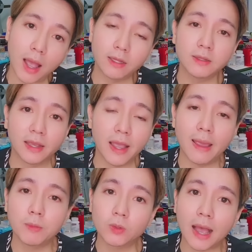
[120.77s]
anh chị
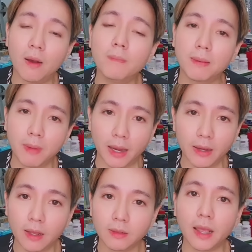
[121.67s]
em của tao ở bên
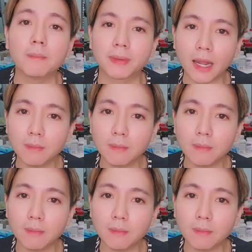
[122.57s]
mỹ đó tìm